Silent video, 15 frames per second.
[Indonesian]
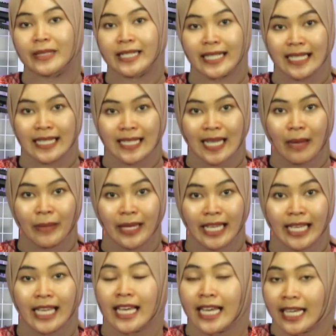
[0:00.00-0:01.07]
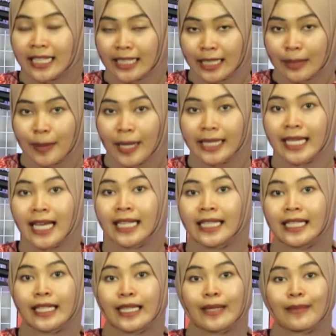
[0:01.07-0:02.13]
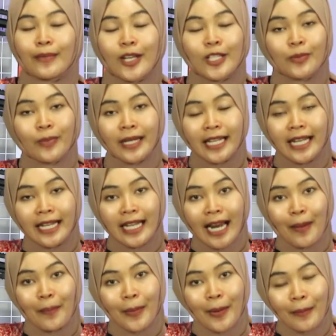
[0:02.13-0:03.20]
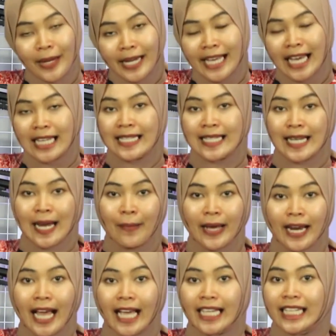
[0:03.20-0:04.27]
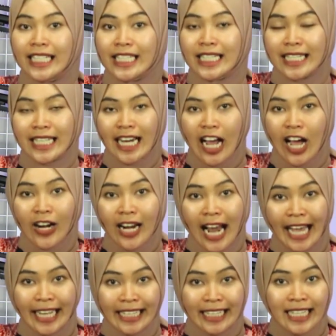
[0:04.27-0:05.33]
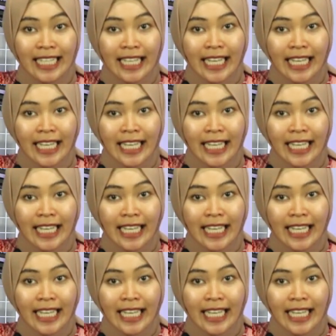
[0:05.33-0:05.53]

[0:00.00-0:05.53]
Bisnis kami. Tetap hati-hati, tetap waspada dalam pembelian senapan angin secara online.